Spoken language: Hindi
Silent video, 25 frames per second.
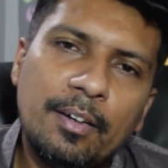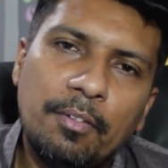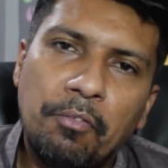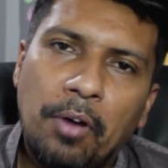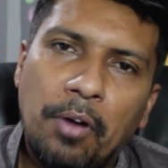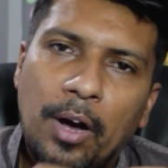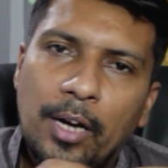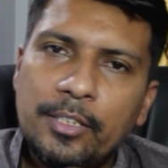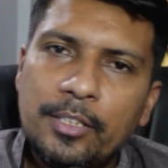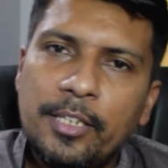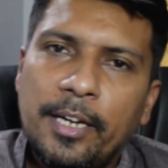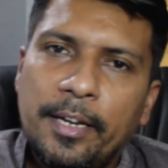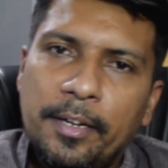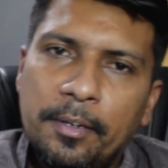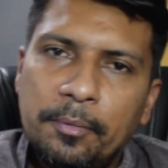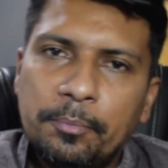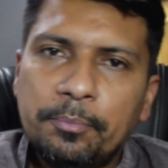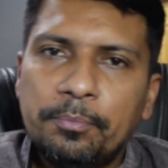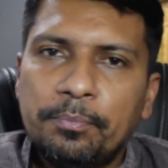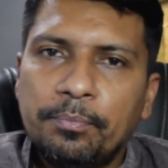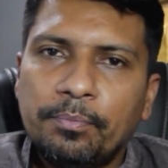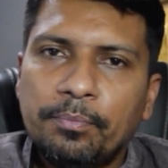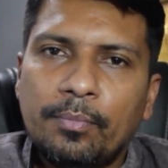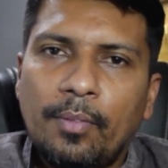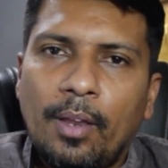वहाँ जाएं
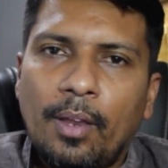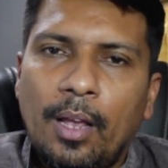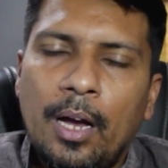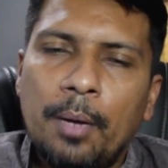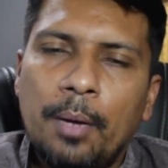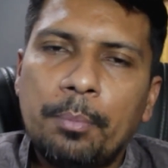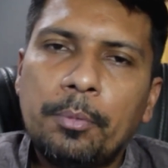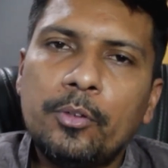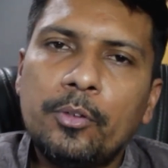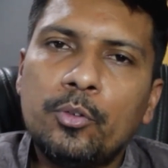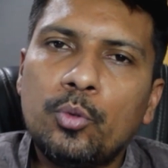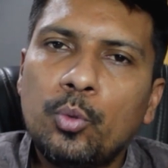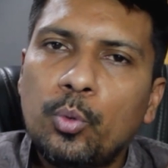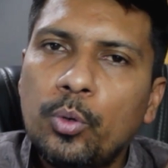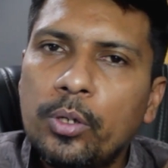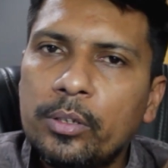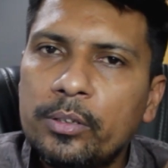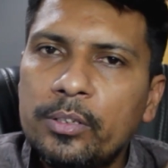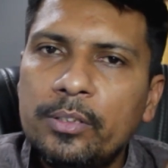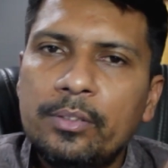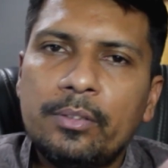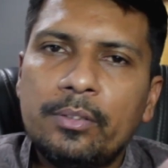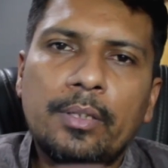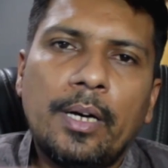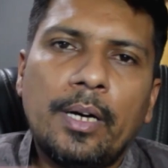आपकी ज़रूरत
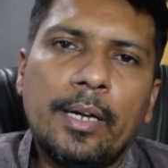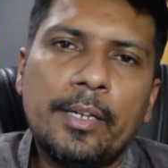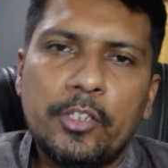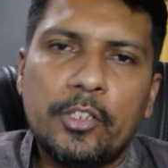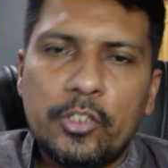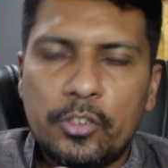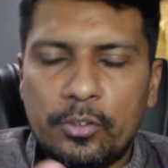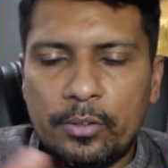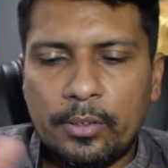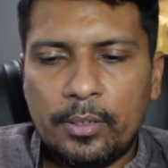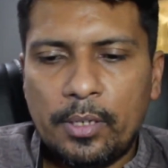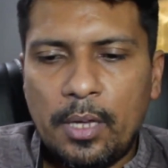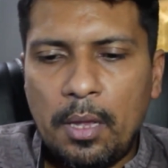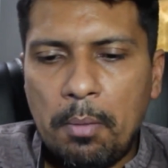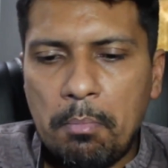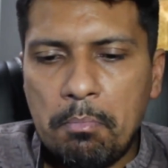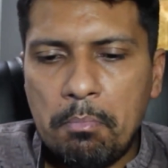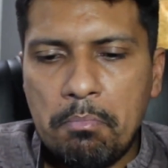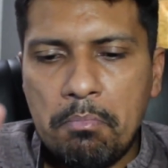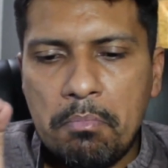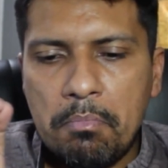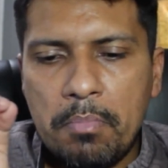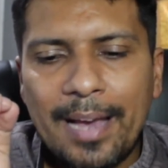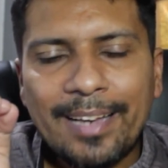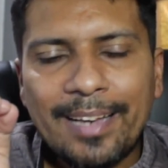की सारी चीज़ें
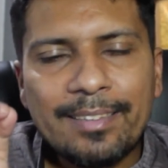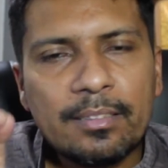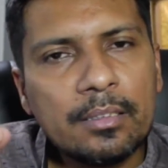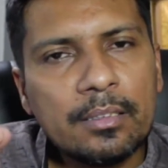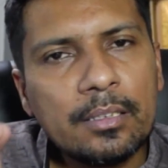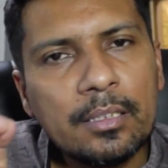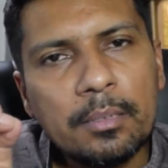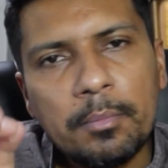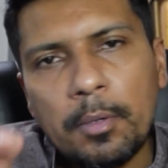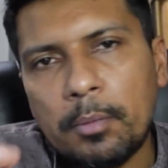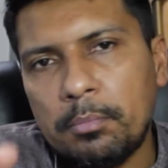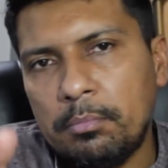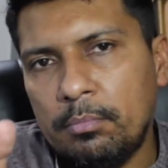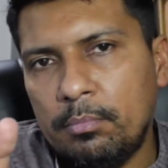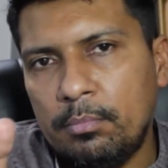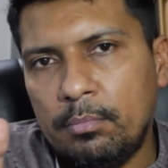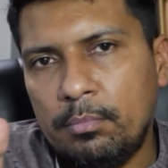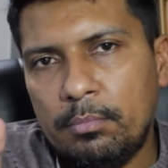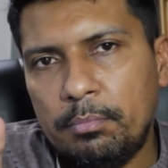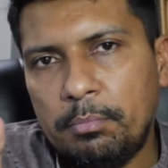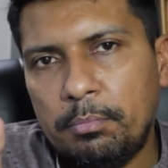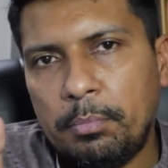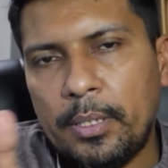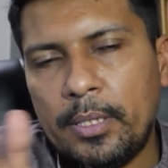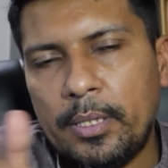मैक्सिमम
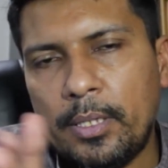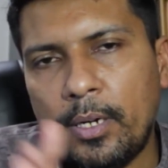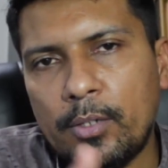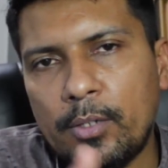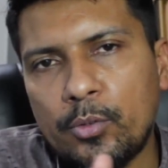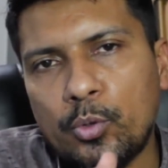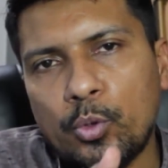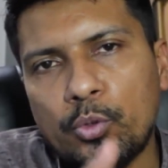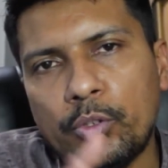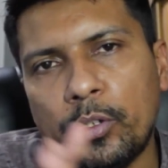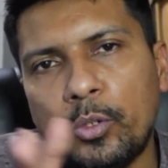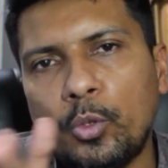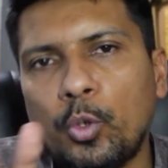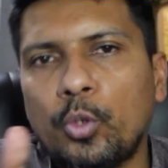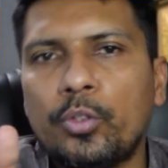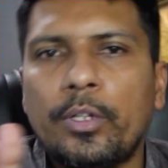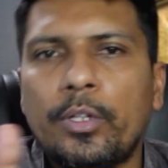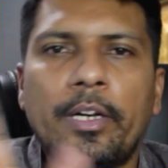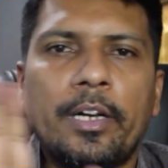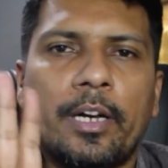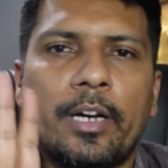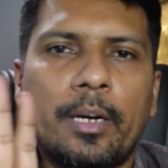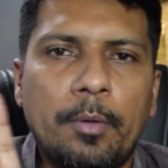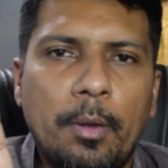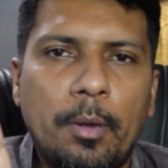1500 से
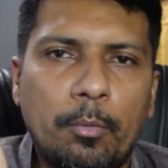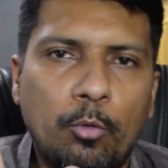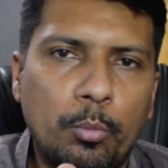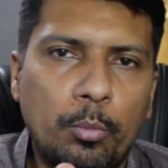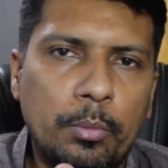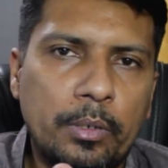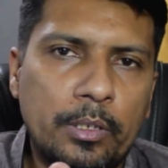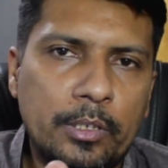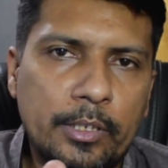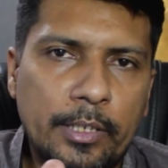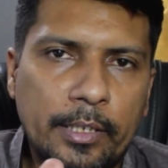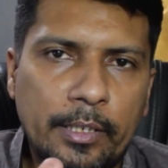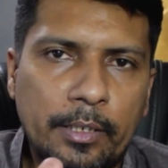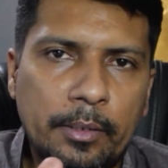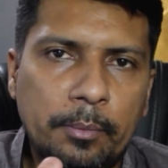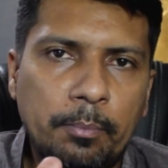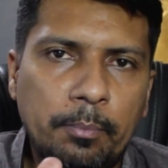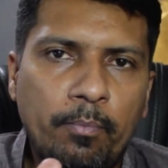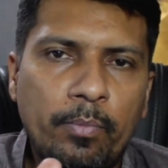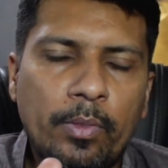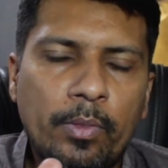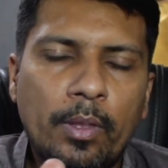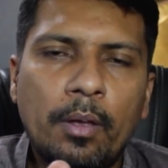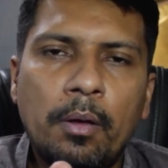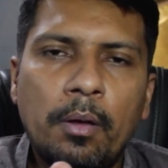2000 लेरा में आपको मिल जाएंगी
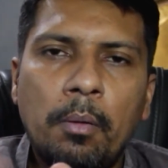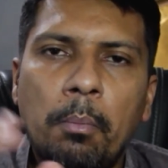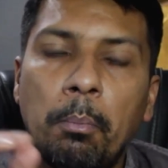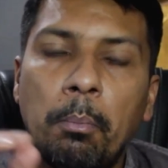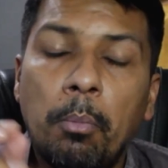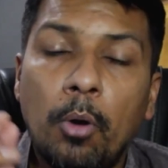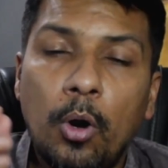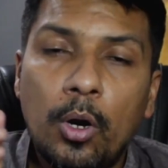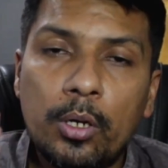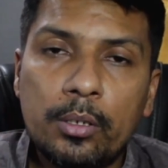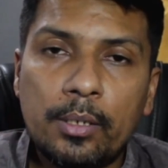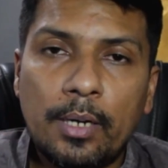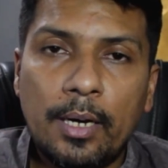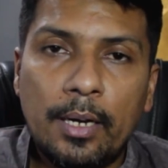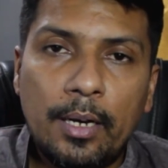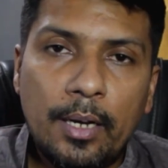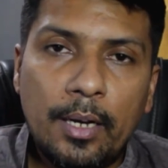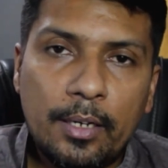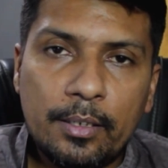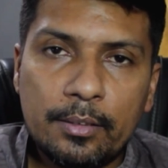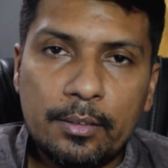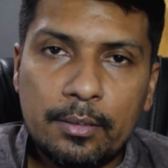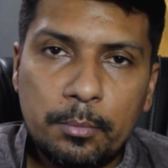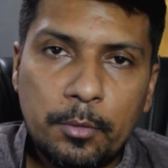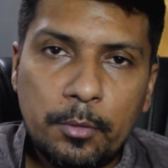बहुत आला
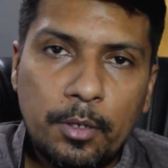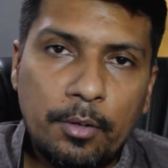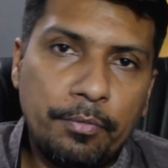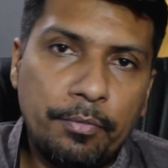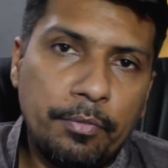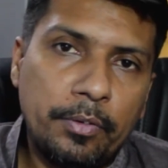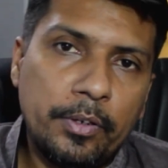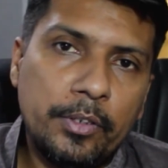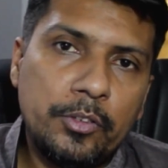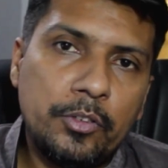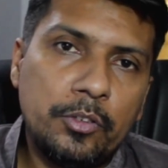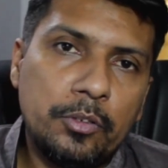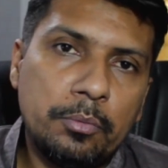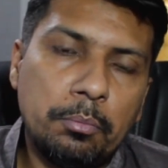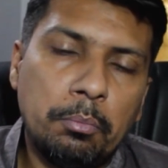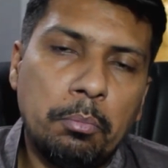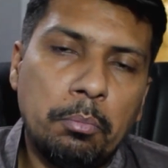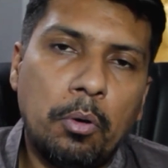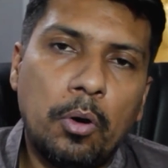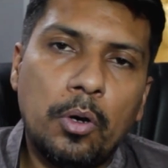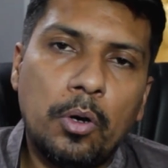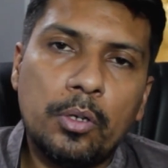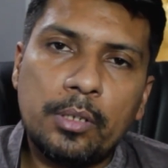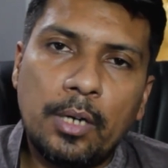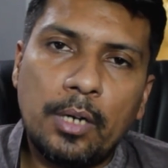किस्म का फ्रिज
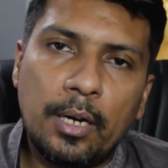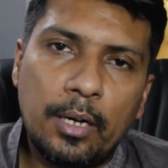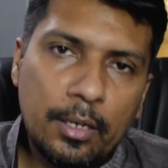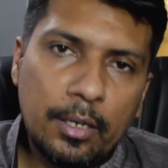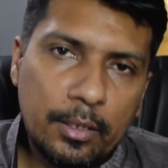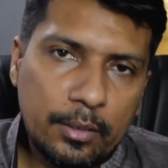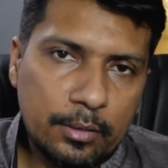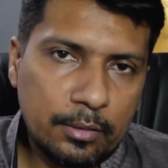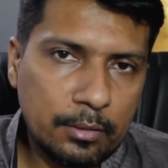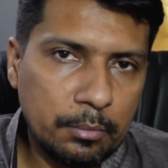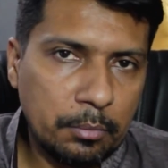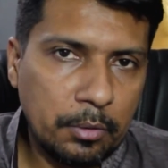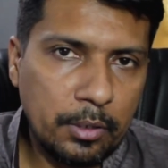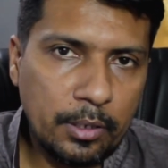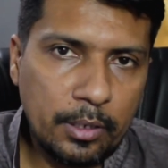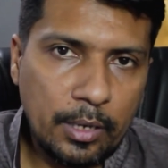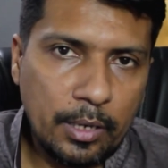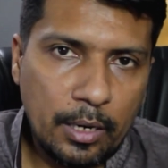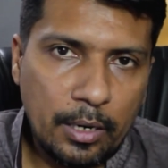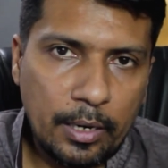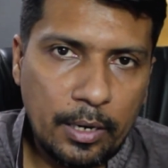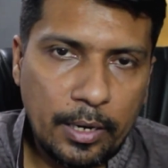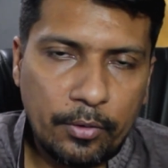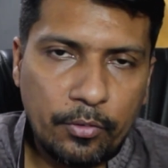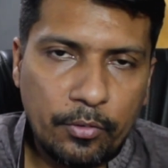बहुत आला किस्म की
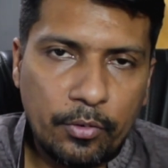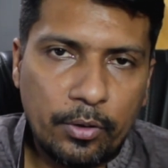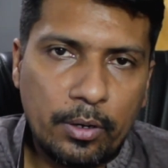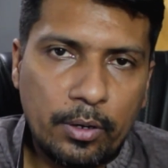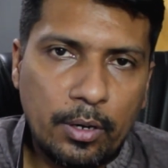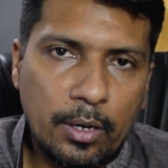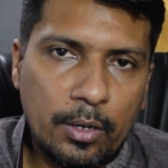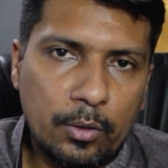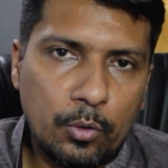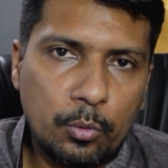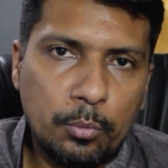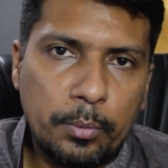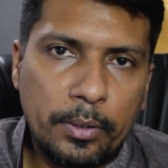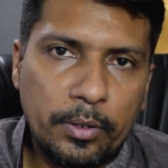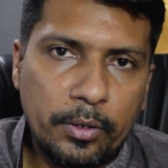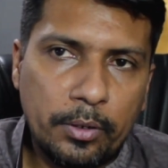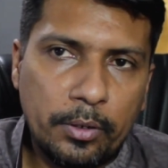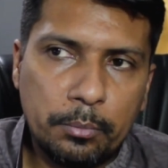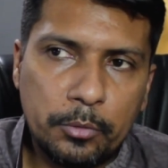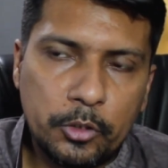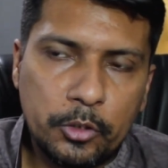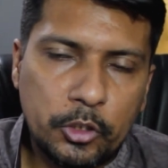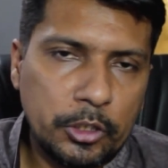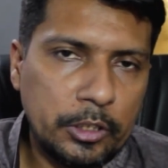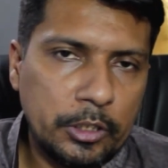इलेक्ट्रिक
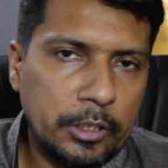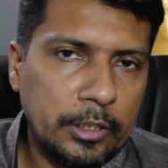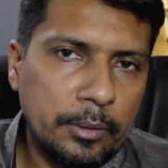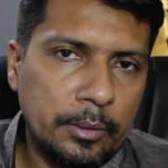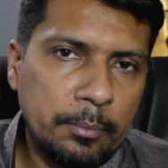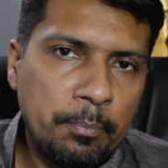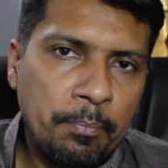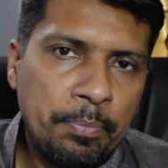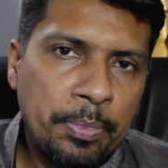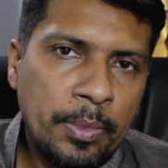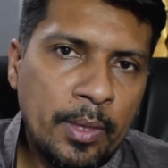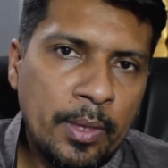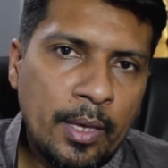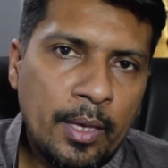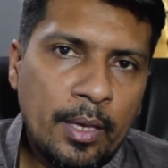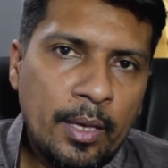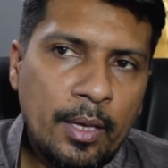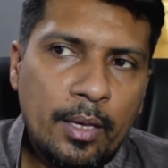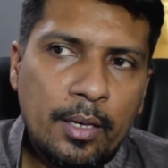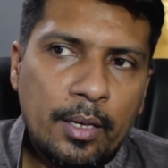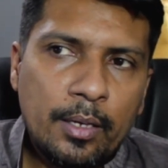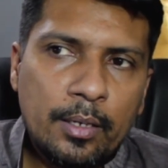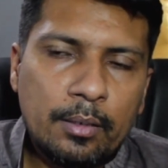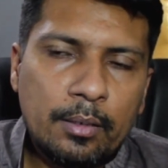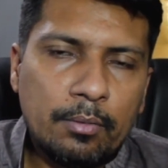ऑटोमेटिक मशीन
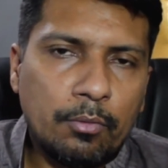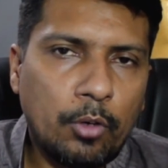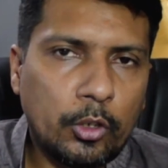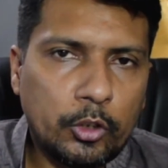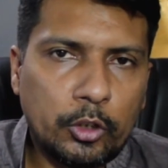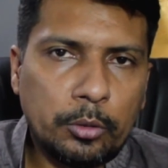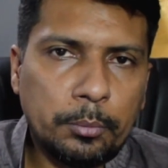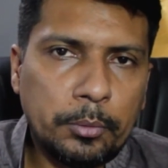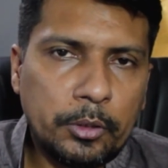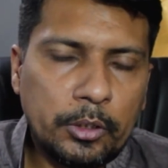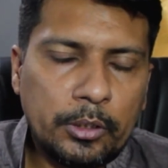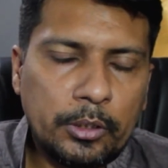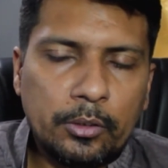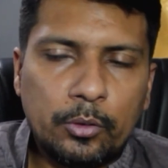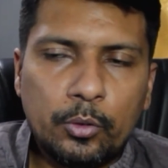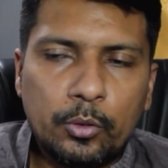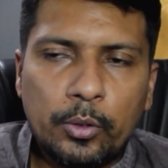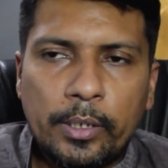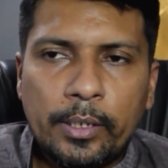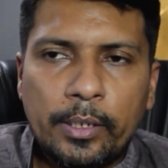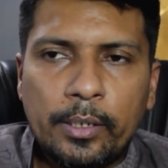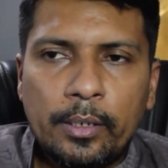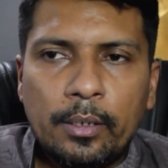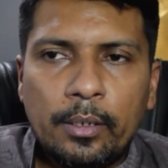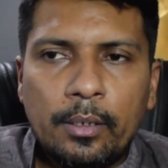वॉशिंग मशीन जो
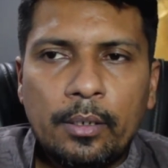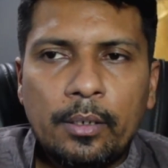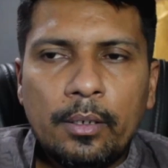है